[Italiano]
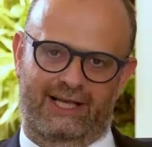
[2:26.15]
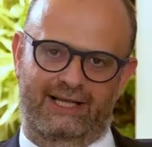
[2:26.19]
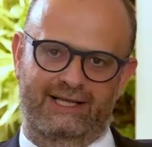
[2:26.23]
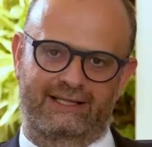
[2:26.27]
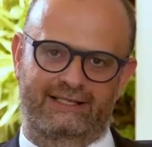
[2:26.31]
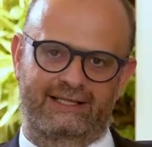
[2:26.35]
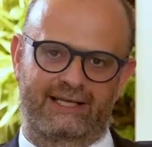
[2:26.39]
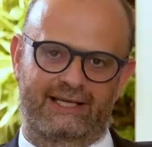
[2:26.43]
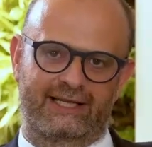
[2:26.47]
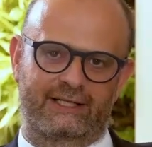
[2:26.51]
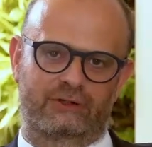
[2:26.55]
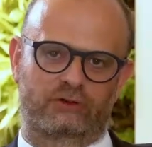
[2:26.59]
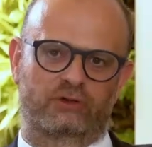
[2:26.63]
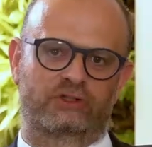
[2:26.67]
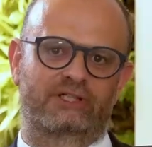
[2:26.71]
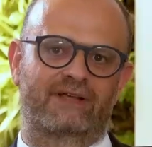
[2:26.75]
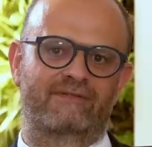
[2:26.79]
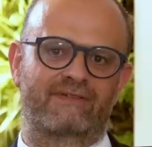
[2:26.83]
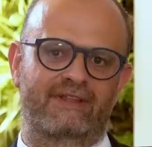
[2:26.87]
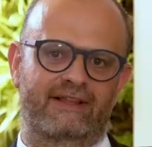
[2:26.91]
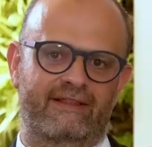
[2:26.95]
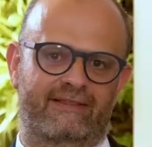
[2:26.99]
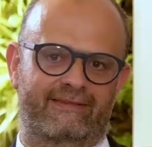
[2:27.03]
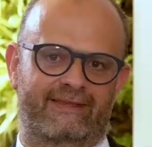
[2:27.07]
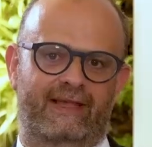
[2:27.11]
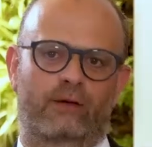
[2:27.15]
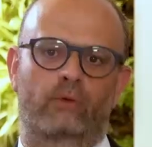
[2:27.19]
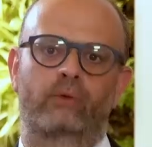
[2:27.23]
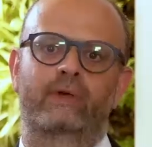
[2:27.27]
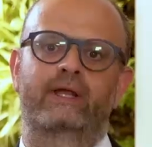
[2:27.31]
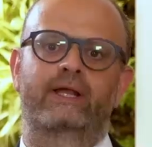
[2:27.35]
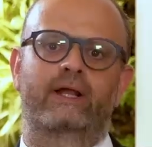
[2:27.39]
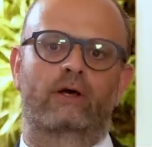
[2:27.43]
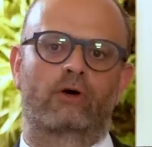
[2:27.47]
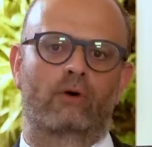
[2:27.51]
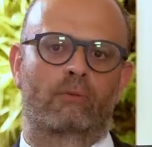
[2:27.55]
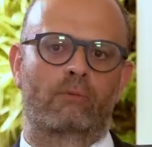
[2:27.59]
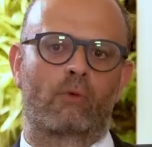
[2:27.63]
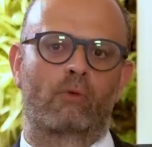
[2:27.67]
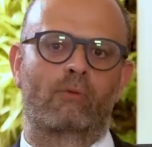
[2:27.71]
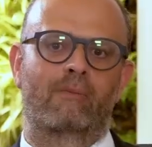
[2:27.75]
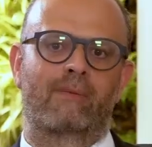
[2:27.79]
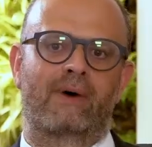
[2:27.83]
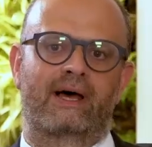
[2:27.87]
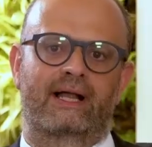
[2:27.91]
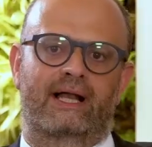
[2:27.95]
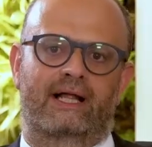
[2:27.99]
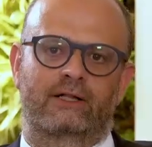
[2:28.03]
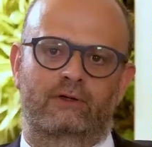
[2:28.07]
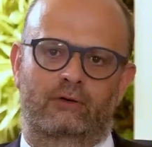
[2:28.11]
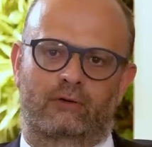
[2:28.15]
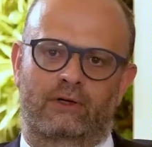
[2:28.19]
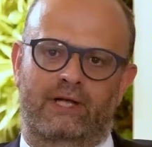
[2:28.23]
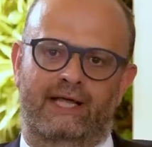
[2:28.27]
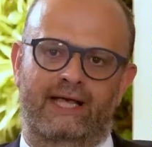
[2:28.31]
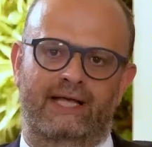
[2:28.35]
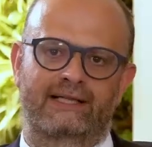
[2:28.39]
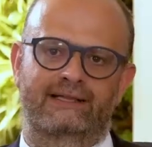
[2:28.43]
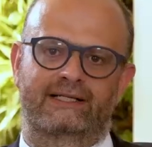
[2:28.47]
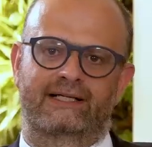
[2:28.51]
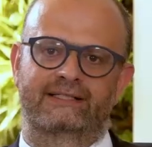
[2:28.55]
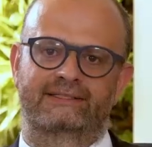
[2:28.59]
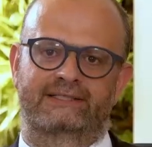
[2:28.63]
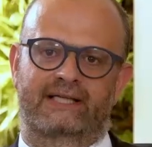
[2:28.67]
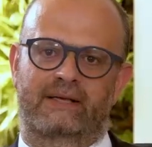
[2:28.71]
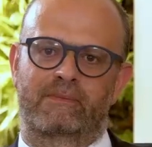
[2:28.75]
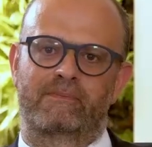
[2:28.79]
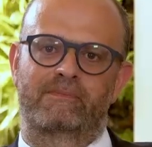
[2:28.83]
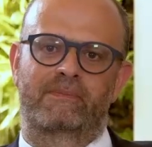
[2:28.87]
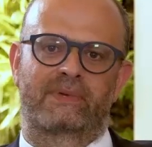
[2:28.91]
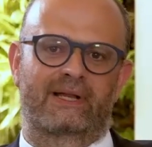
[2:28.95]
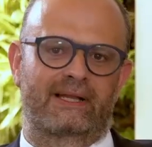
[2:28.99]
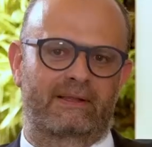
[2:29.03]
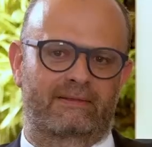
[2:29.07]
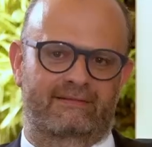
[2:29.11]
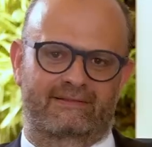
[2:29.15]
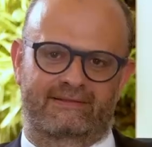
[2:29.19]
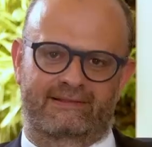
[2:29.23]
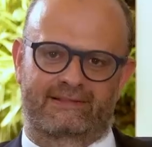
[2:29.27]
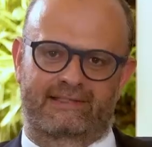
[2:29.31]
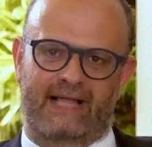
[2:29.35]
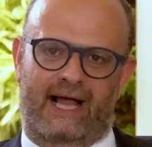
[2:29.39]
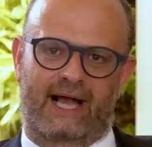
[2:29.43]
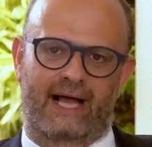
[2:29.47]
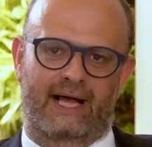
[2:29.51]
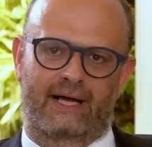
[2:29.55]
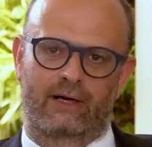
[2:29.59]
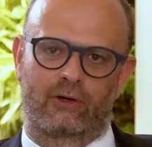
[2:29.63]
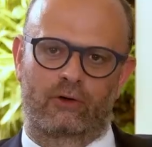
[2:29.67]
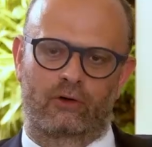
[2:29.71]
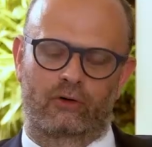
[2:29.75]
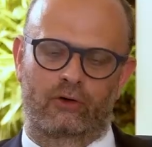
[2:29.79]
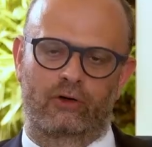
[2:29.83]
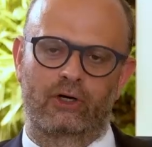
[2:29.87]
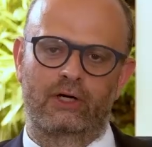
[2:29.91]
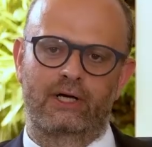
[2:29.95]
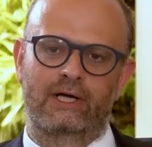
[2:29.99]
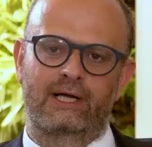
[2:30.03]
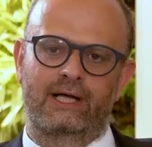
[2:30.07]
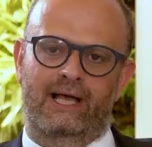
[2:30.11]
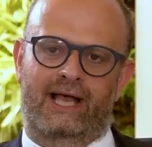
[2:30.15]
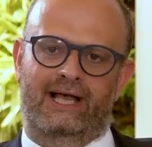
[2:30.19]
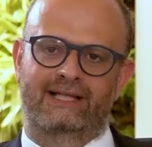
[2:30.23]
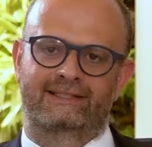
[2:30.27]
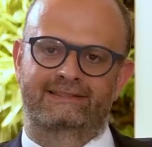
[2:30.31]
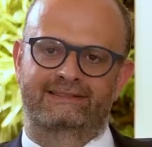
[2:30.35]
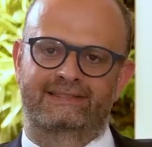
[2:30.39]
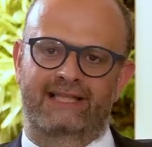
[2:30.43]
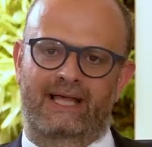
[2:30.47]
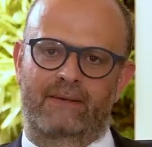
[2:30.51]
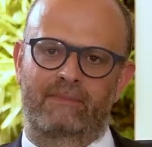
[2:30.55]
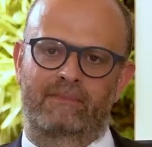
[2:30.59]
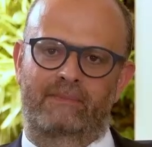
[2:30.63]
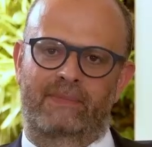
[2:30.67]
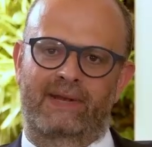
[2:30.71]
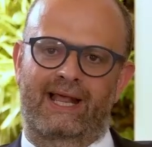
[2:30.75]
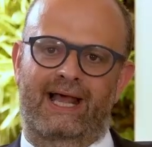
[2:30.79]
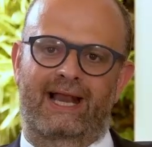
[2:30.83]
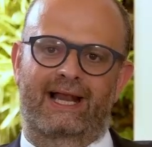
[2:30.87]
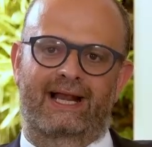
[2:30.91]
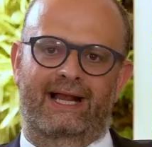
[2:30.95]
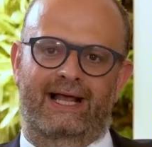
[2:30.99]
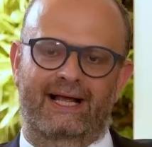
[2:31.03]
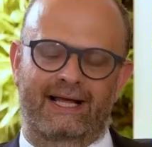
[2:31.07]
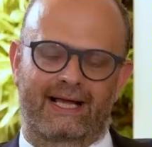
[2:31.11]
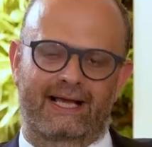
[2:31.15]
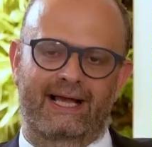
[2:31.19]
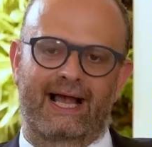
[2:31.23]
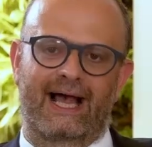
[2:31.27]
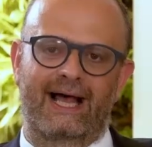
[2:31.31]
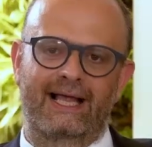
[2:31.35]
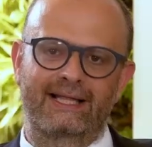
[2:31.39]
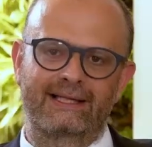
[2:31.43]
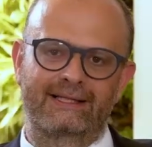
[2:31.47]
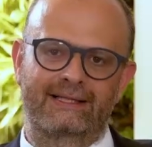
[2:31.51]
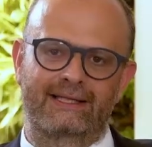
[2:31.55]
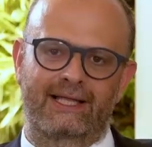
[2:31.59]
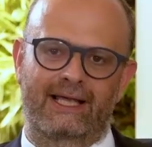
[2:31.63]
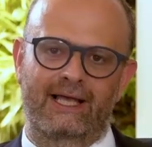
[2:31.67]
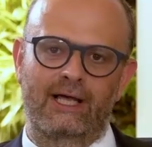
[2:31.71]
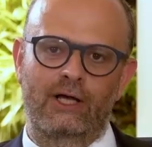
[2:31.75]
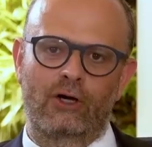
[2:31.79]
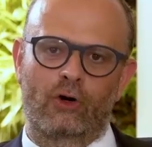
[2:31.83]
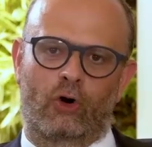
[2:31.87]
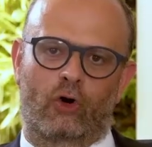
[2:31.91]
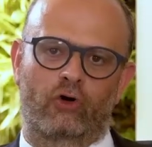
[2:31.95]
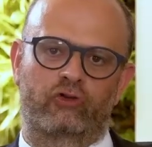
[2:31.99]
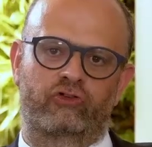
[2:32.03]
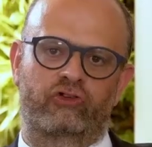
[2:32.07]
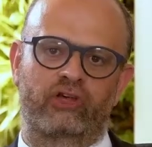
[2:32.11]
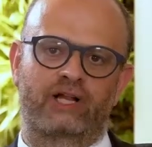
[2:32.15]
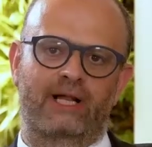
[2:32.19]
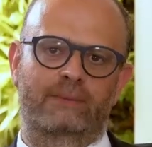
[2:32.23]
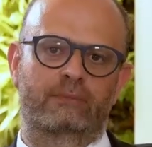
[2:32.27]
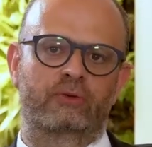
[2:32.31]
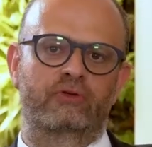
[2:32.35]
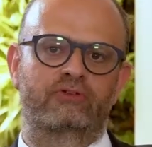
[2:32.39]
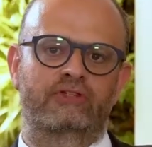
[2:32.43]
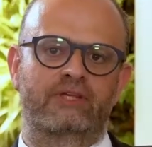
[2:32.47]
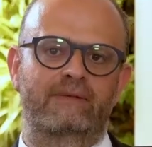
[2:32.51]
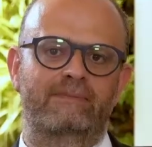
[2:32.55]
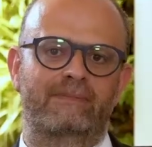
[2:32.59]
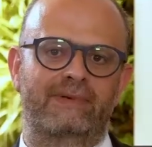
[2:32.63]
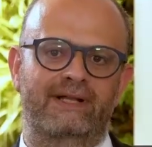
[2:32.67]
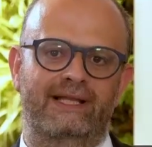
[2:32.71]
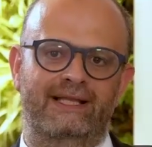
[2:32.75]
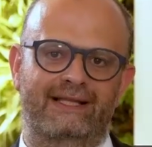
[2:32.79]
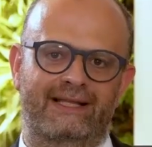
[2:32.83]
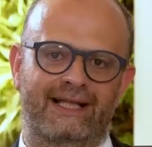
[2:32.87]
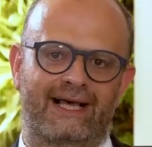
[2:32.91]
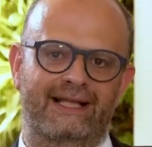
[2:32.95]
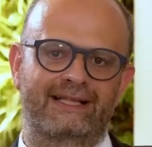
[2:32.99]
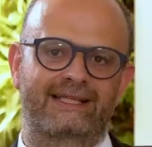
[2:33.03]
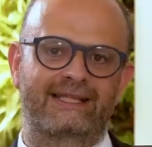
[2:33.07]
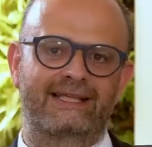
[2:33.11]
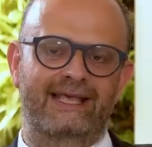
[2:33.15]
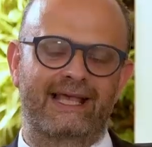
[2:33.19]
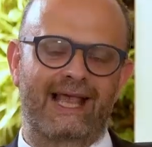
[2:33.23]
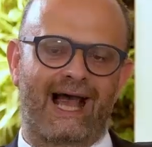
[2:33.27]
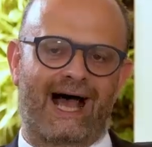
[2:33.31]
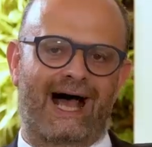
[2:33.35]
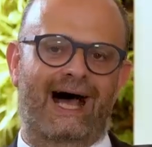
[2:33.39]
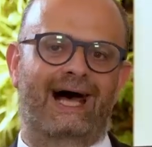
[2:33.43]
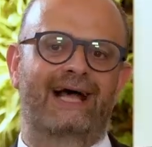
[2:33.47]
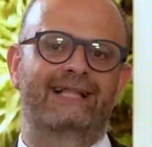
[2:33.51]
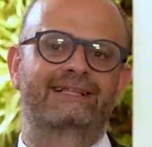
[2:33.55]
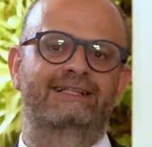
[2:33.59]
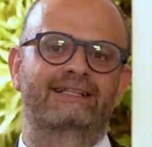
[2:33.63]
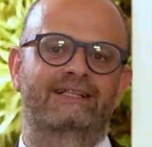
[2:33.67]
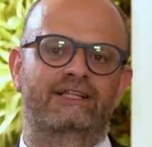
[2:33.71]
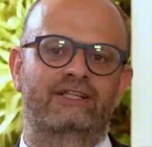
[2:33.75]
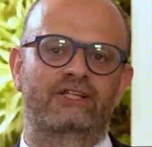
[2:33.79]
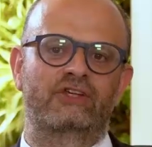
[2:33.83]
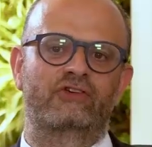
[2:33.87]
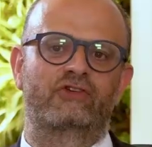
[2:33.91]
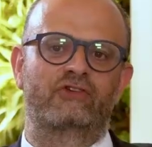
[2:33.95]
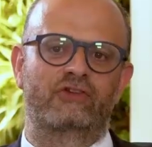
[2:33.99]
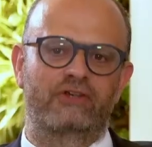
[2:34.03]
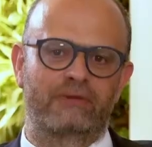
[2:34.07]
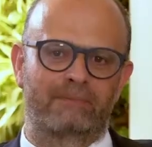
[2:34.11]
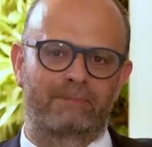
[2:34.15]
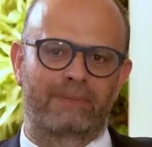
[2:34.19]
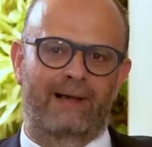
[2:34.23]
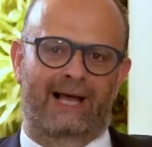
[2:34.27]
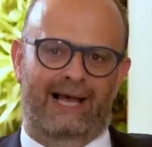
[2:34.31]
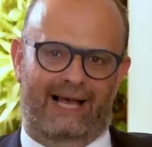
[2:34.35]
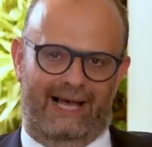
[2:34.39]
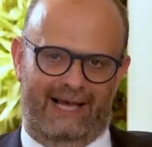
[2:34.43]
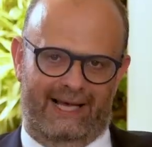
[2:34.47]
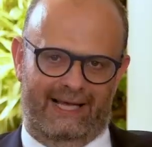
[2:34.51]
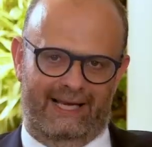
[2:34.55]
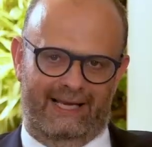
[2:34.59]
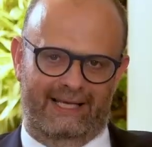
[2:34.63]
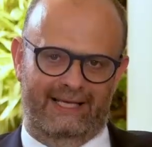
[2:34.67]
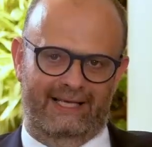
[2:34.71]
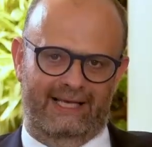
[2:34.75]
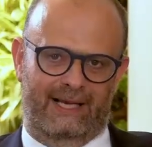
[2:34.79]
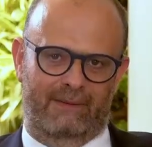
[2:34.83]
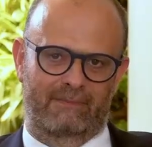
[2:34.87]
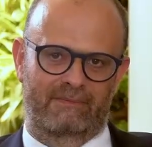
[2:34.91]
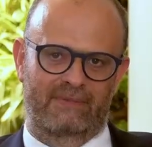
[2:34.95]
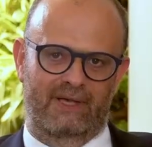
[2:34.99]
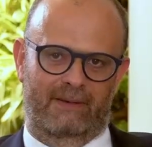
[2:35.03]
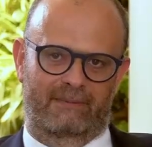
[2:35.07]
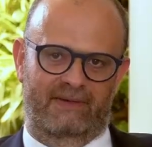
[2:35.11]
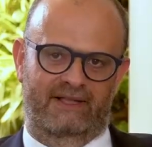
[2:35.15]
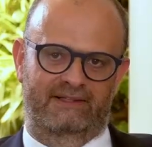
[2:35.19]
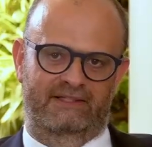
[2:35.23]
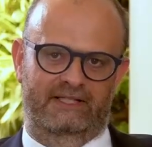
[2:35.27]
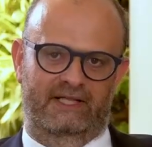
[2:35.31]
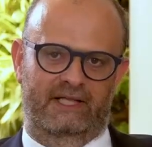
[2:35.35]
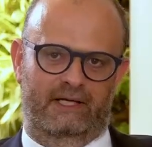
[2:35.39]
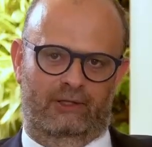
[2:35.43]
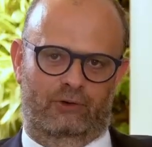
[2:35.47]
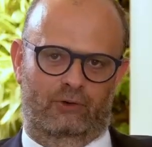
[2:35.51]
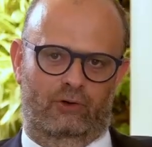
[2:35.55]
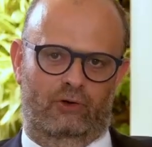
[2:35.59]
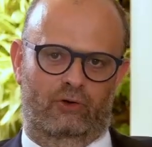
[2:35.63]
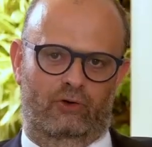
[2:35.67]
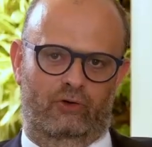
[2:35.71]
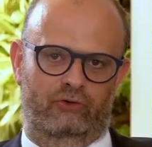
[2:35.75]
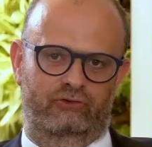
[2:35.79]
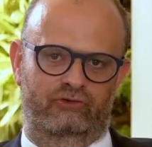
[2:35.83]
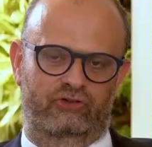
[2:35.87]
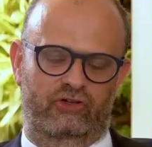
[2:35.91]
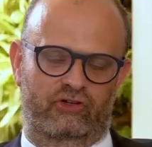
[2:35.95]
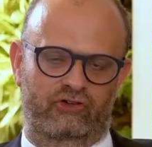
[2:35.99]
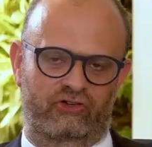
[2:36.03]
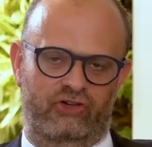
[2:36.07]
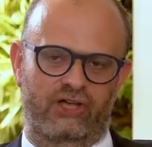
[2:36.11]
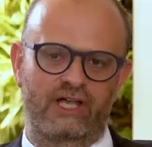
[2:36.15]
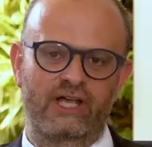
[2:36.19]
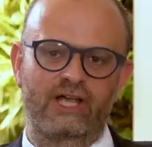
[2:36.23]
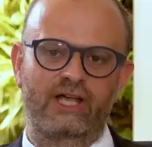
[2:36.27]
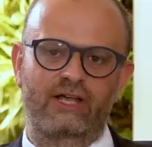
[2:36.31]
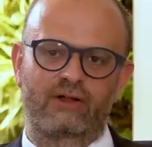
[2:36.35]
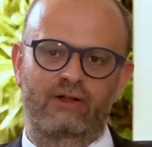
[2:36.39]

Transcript: il diritto deve inseguire come un maratoneta sempre stanco e sempre arrancante o c'è la possibilità di anticipare i cambiamenti tecnologici?